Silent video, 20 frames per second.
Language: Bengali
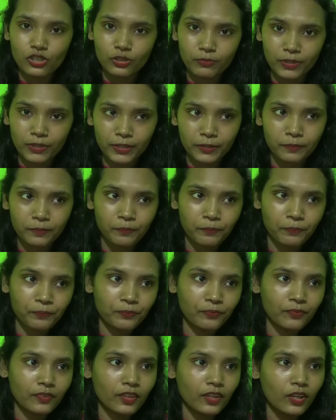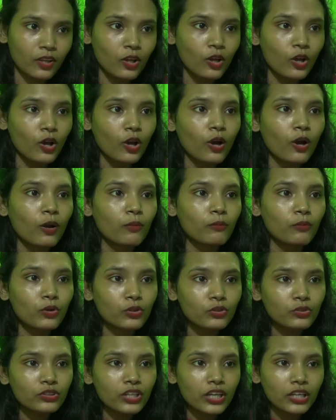সংবাদে
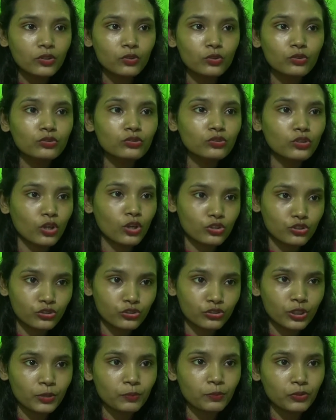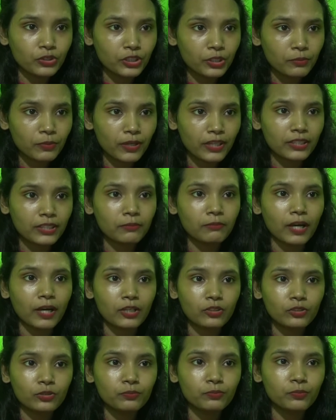মগুরায় খুন ধর্ষণের প্রতিবাদে
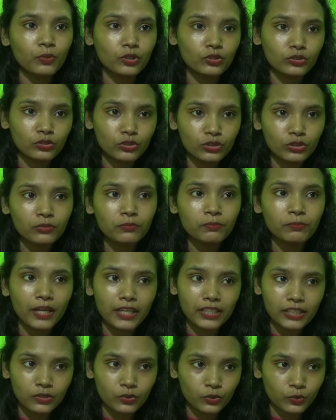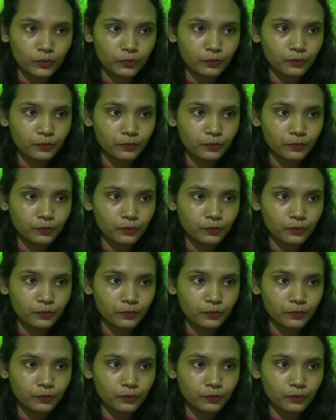মানববন্ধন পালিত